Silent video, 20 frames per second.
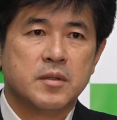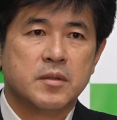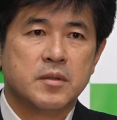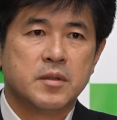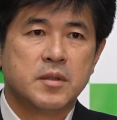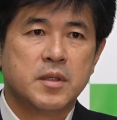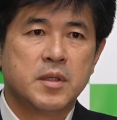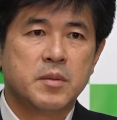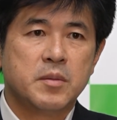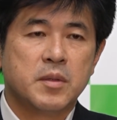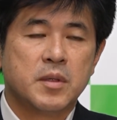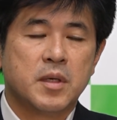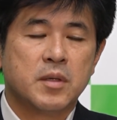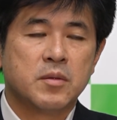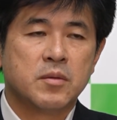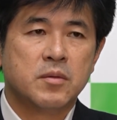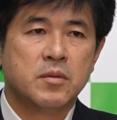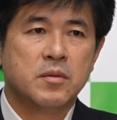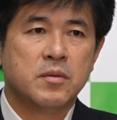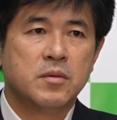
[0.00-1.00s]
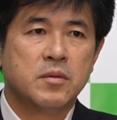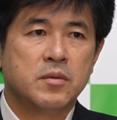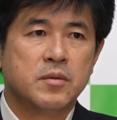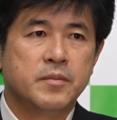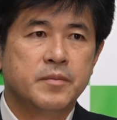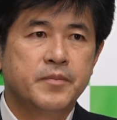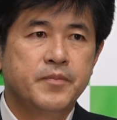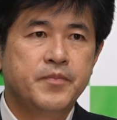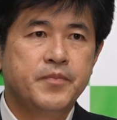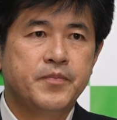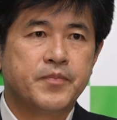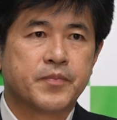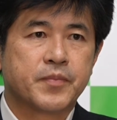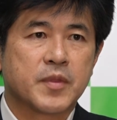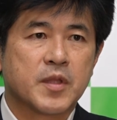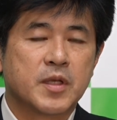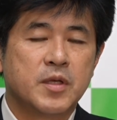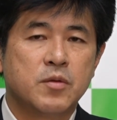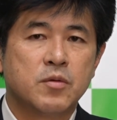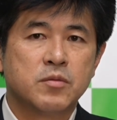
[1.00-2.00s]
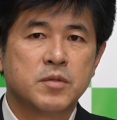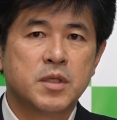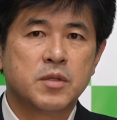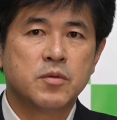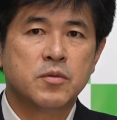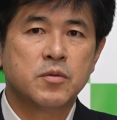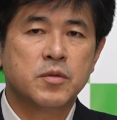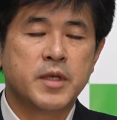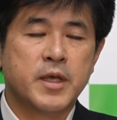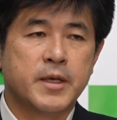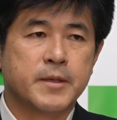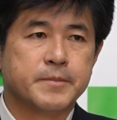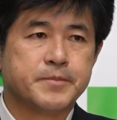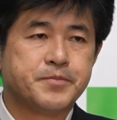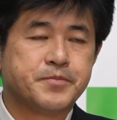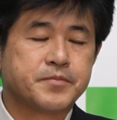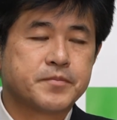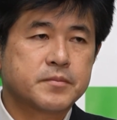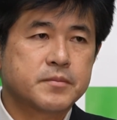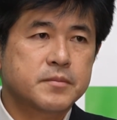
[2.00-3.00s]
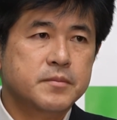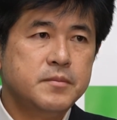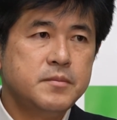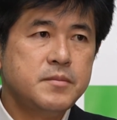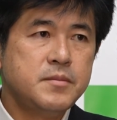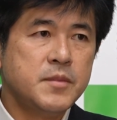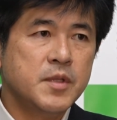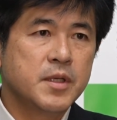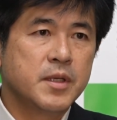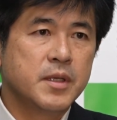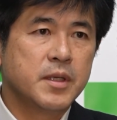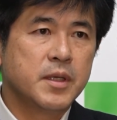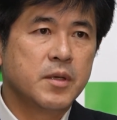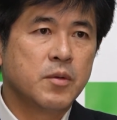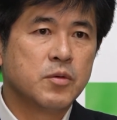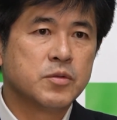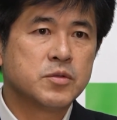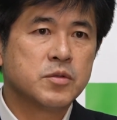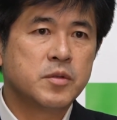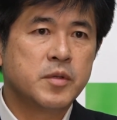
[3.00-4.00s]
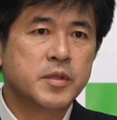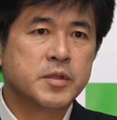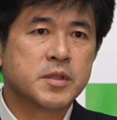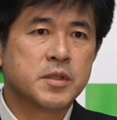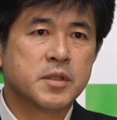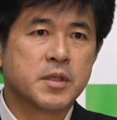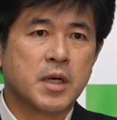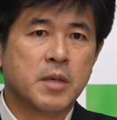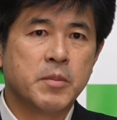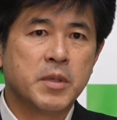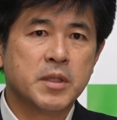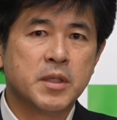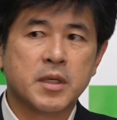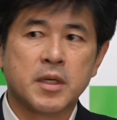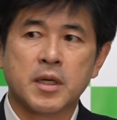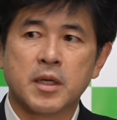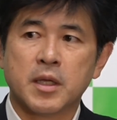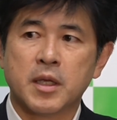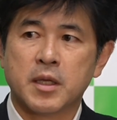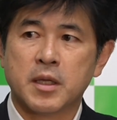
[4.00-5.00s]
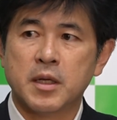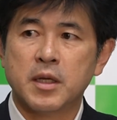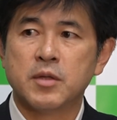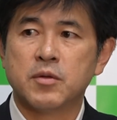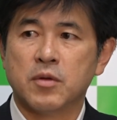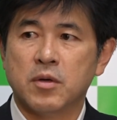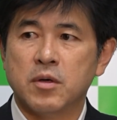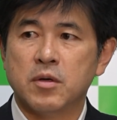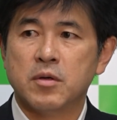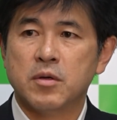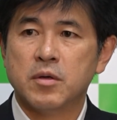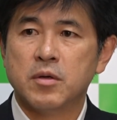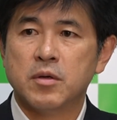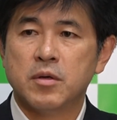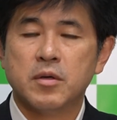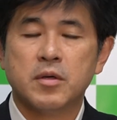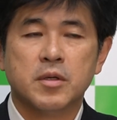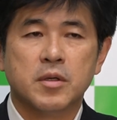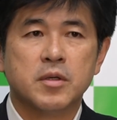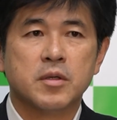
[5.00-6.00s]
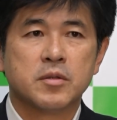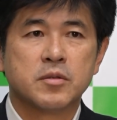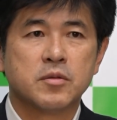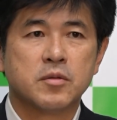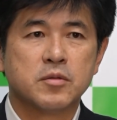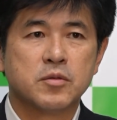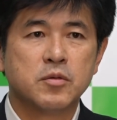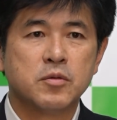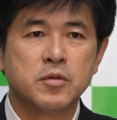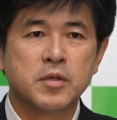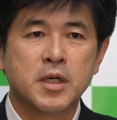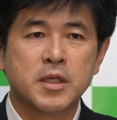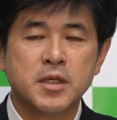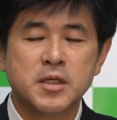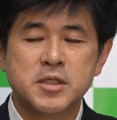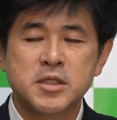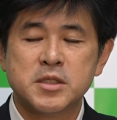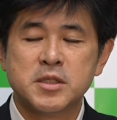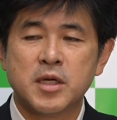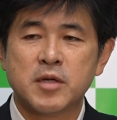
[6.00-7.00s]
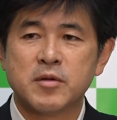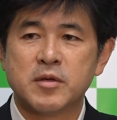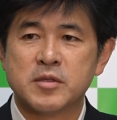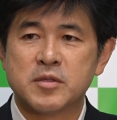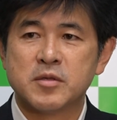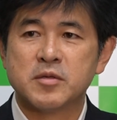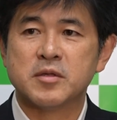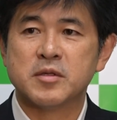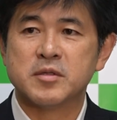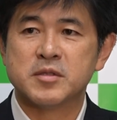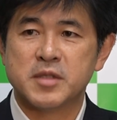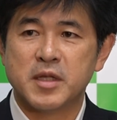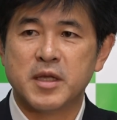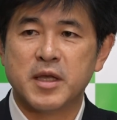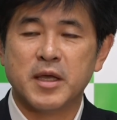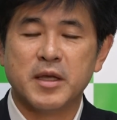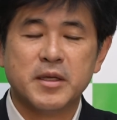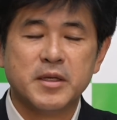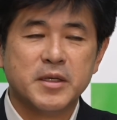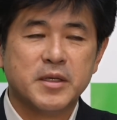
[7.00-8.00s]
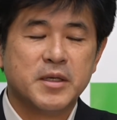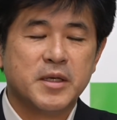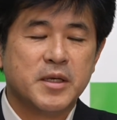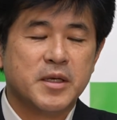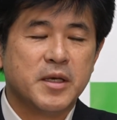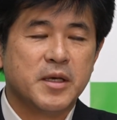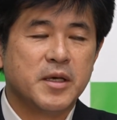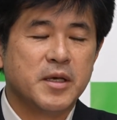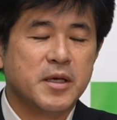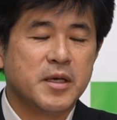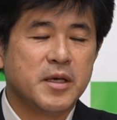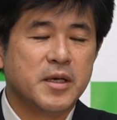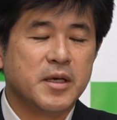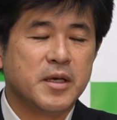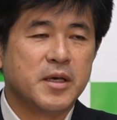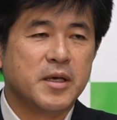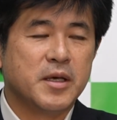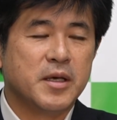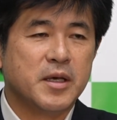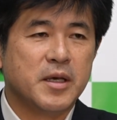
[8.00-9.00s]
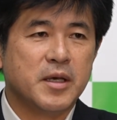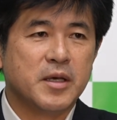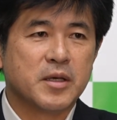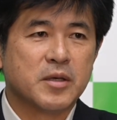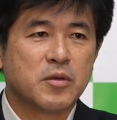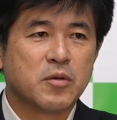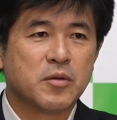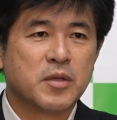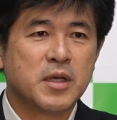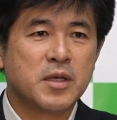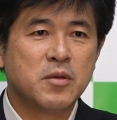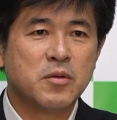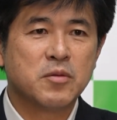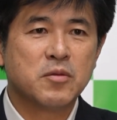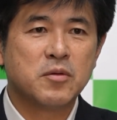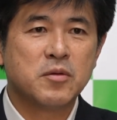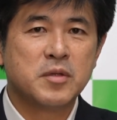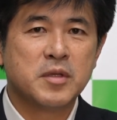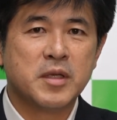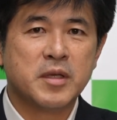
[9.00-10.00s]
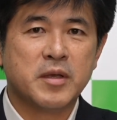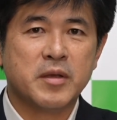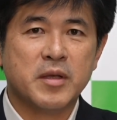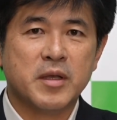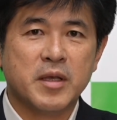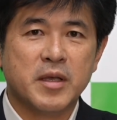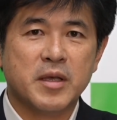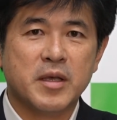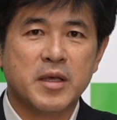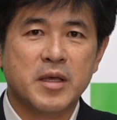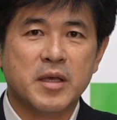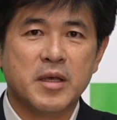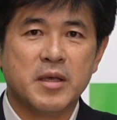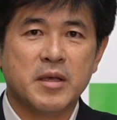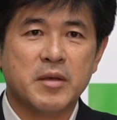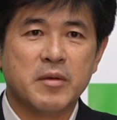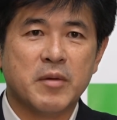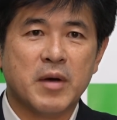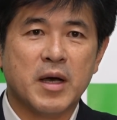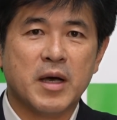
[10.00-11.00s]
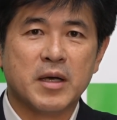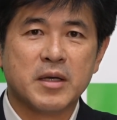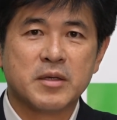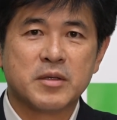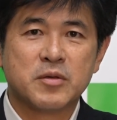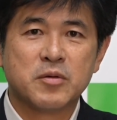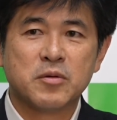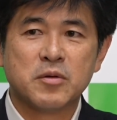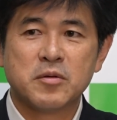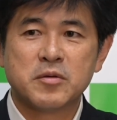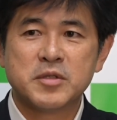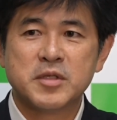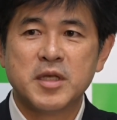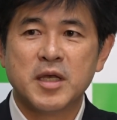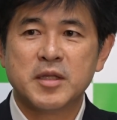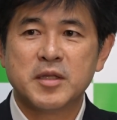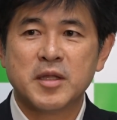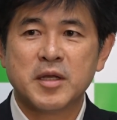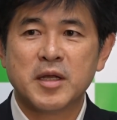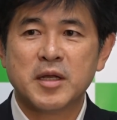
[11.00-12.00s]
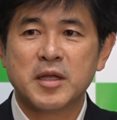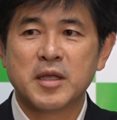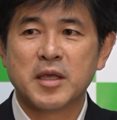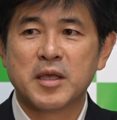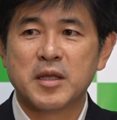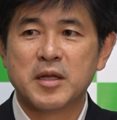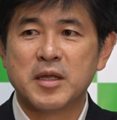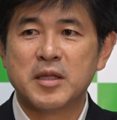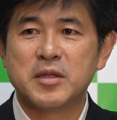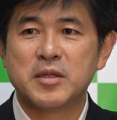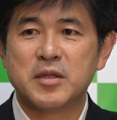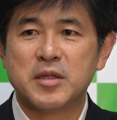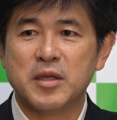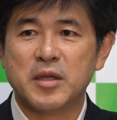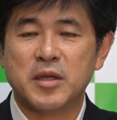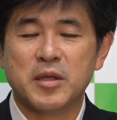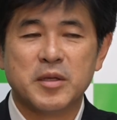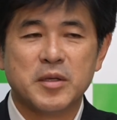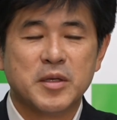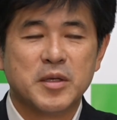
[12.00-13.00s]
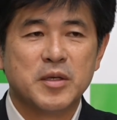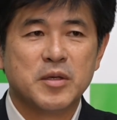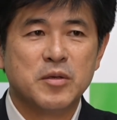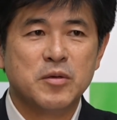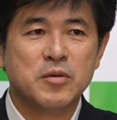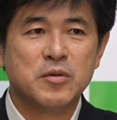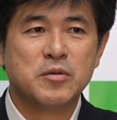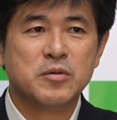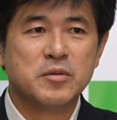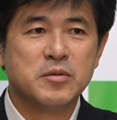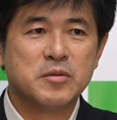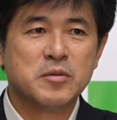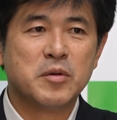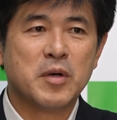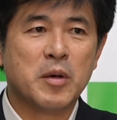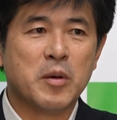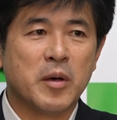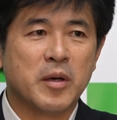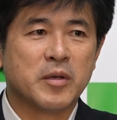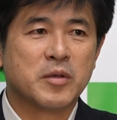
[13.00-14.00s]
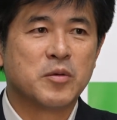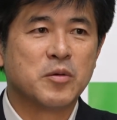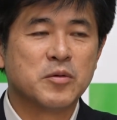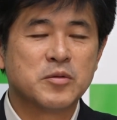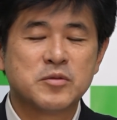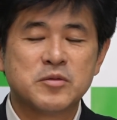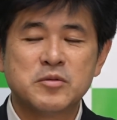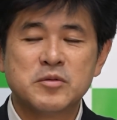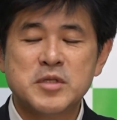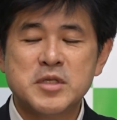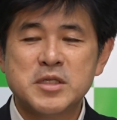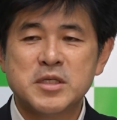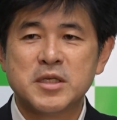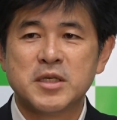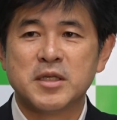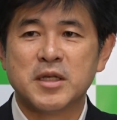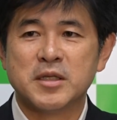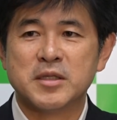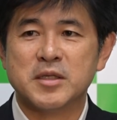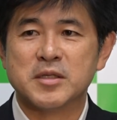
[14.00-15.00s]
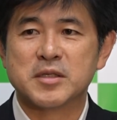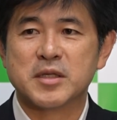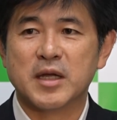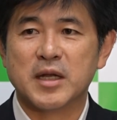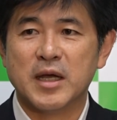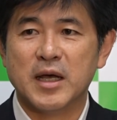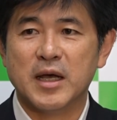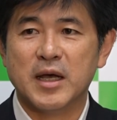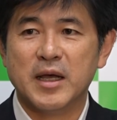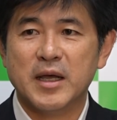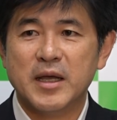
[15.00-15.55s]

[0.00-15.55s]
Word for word: であのいろんなところで、えー、歩調を合わせて頑張っていかなきゃいけないとそのどういう形になるかすればですね、えー、巨大与党に、えー、は協力してやっていかなきゃいけないっていうのは共通認識なんですから